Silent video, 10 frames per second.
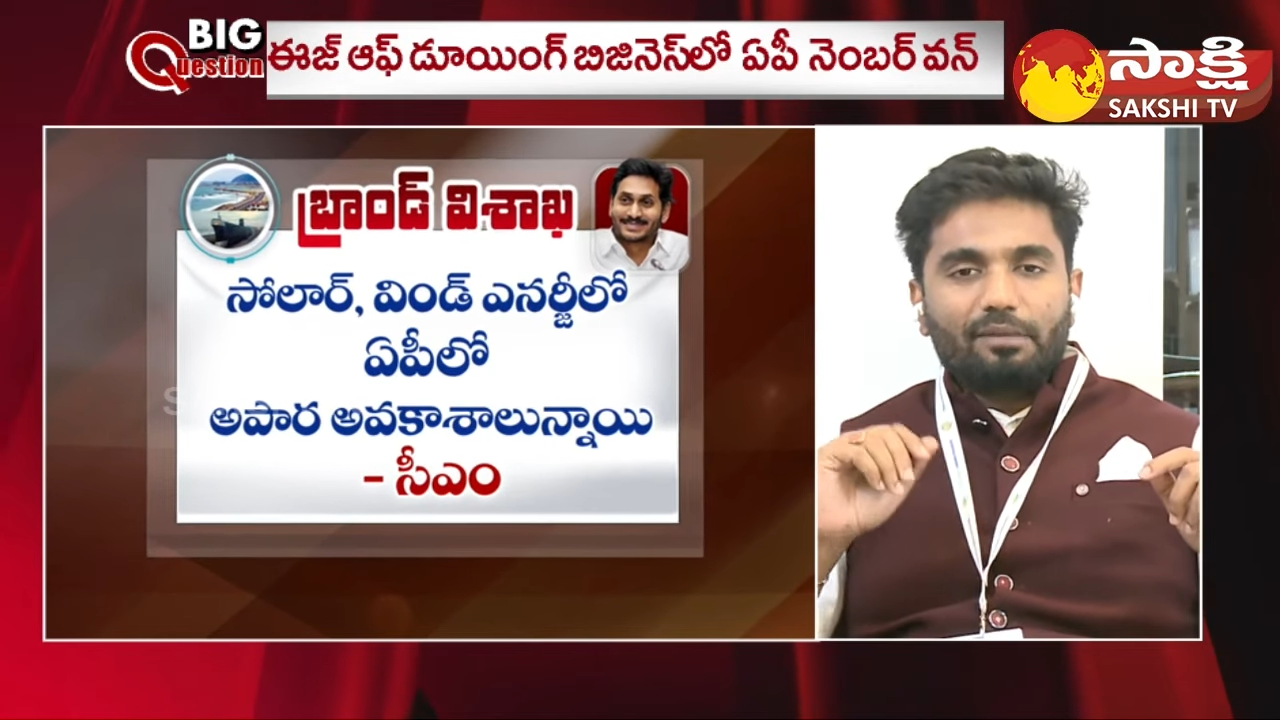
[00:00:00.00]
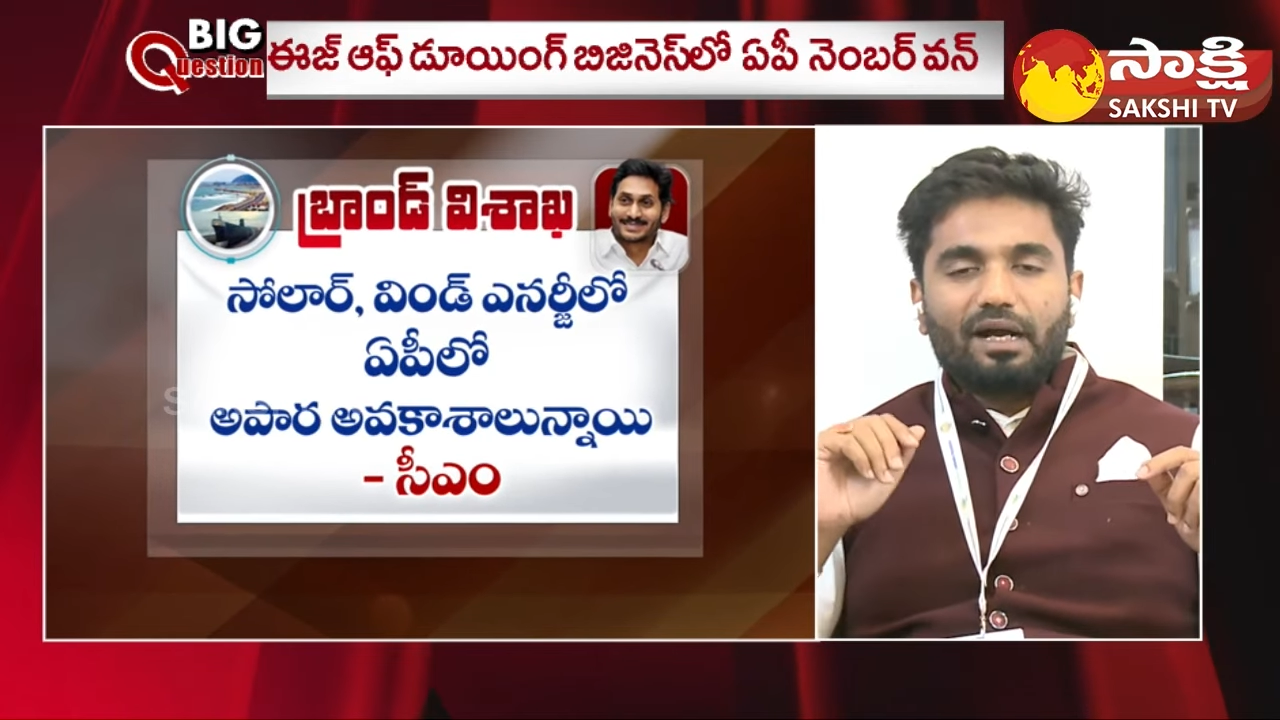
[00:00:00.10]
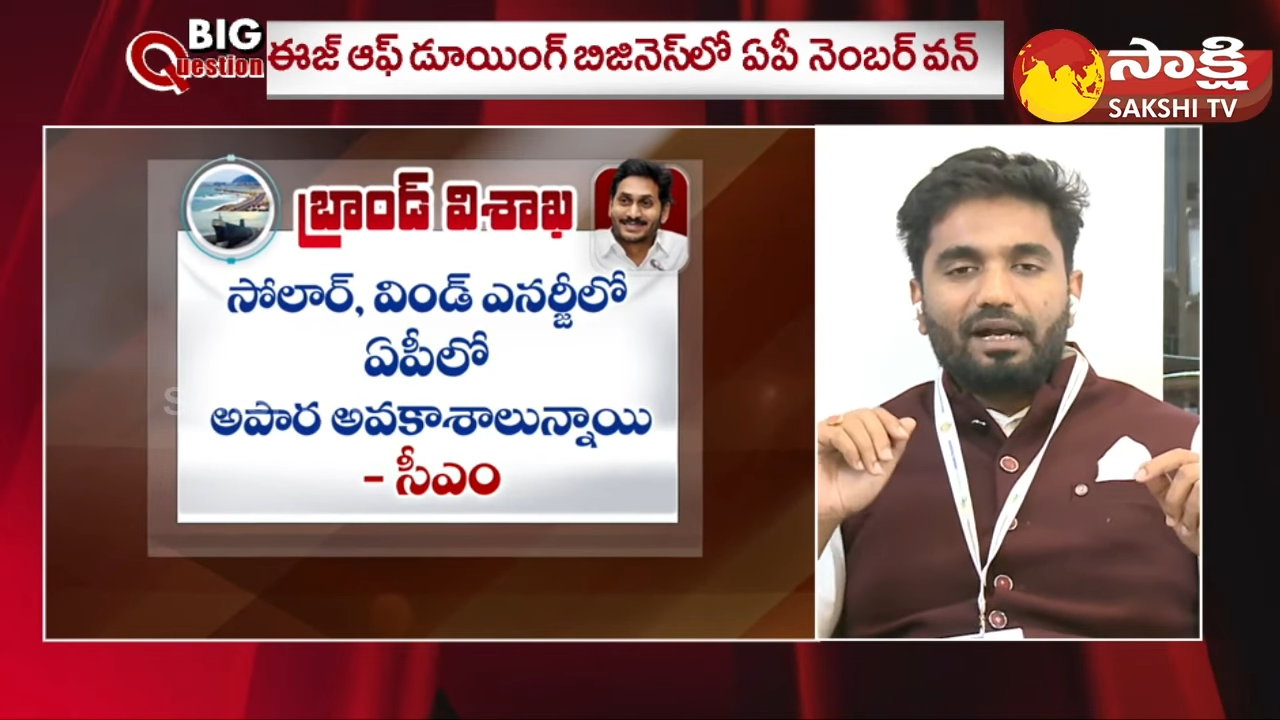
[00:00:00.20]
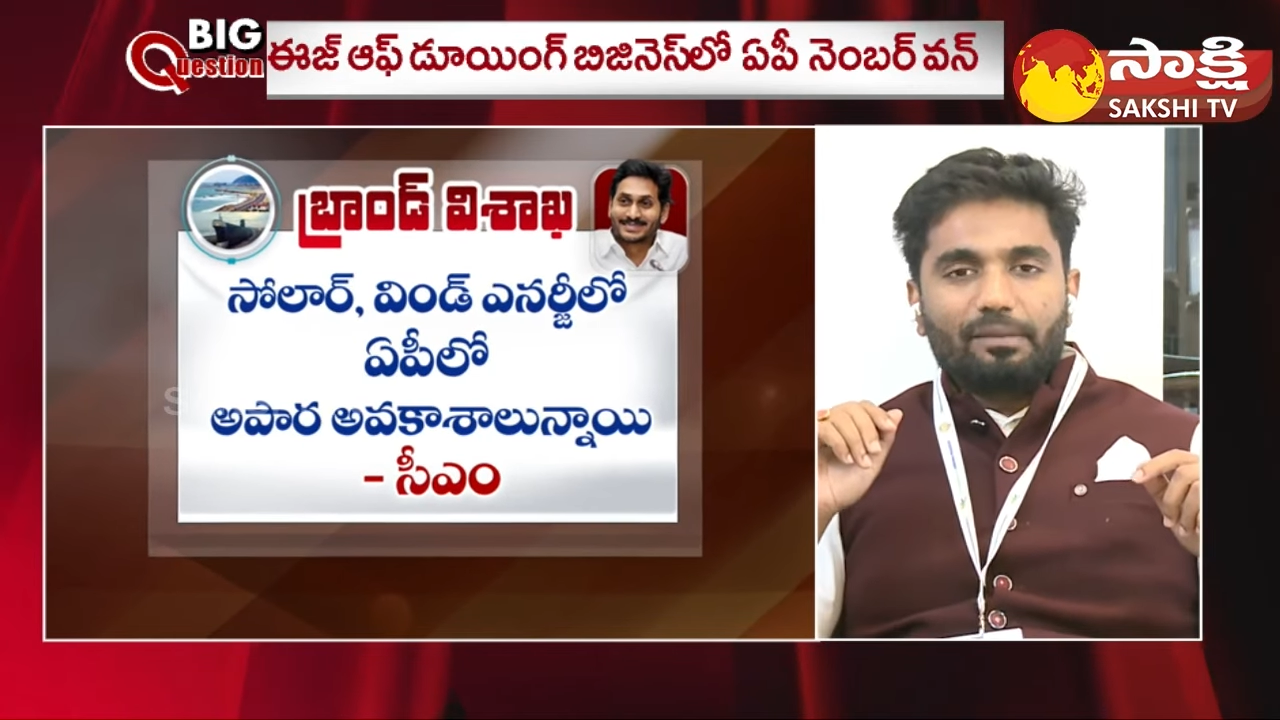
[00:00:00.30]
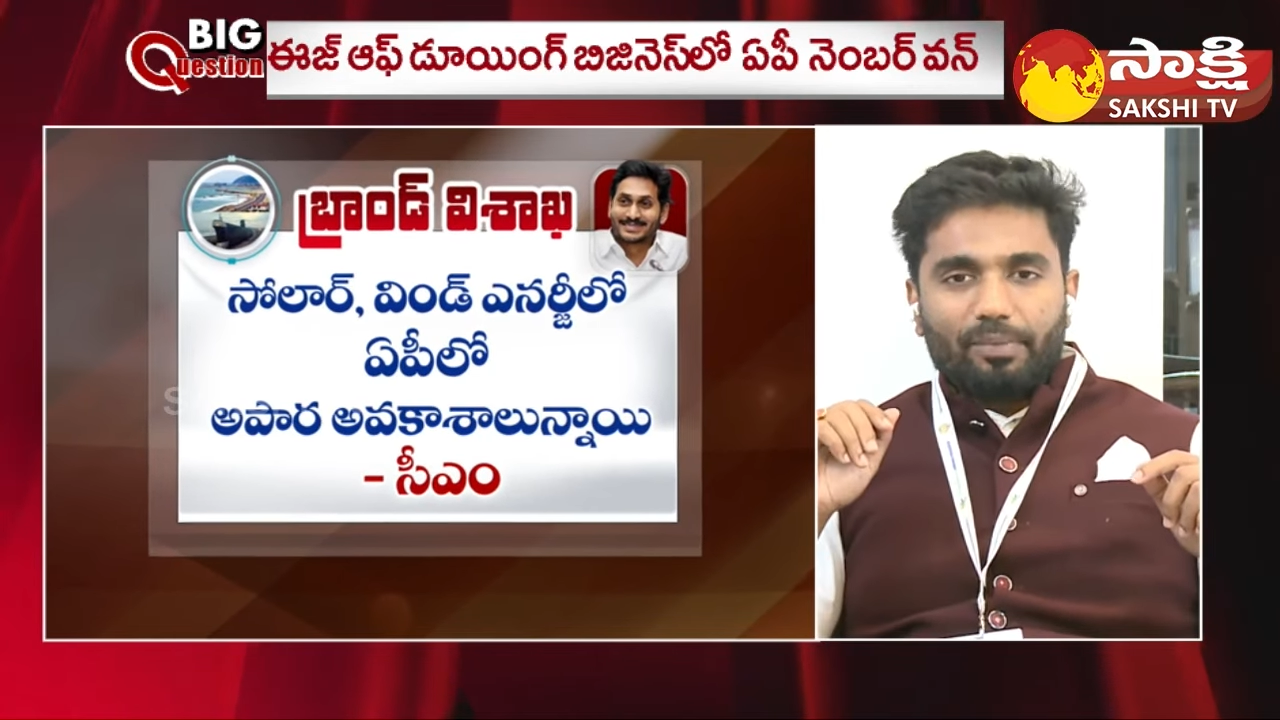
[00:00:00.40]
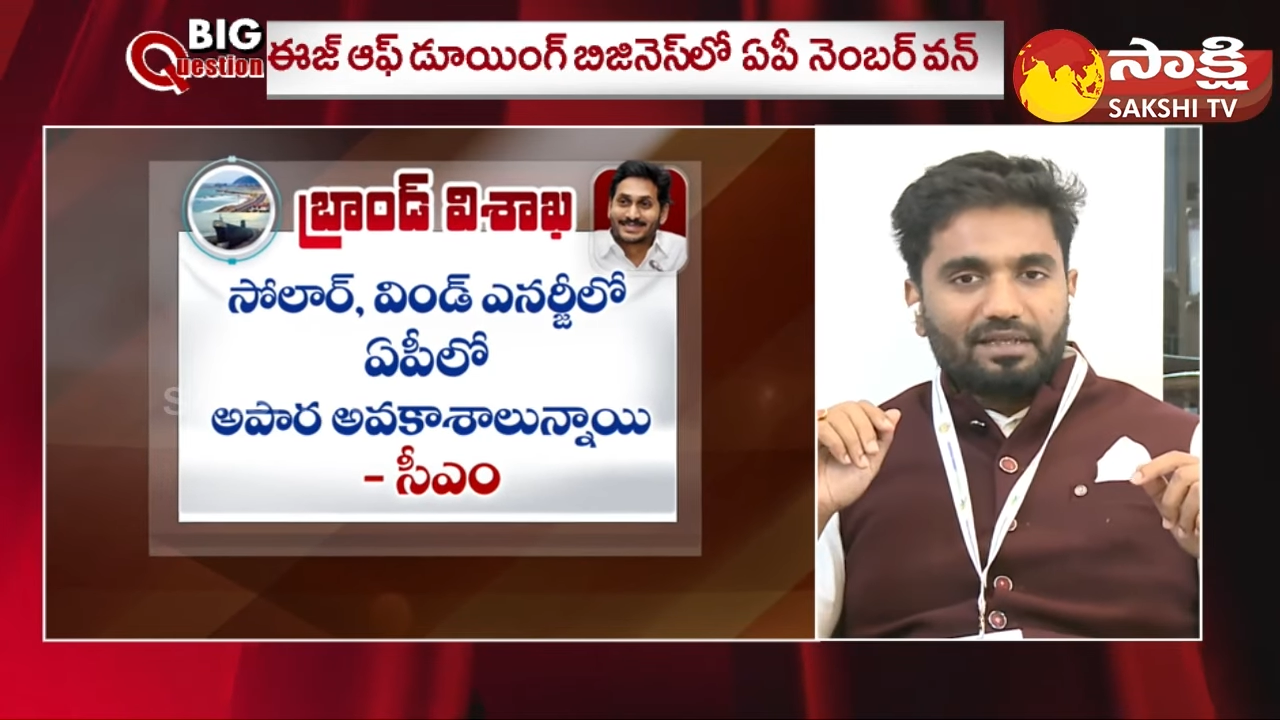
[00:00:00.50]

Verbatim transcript: గేమ్ ఆడే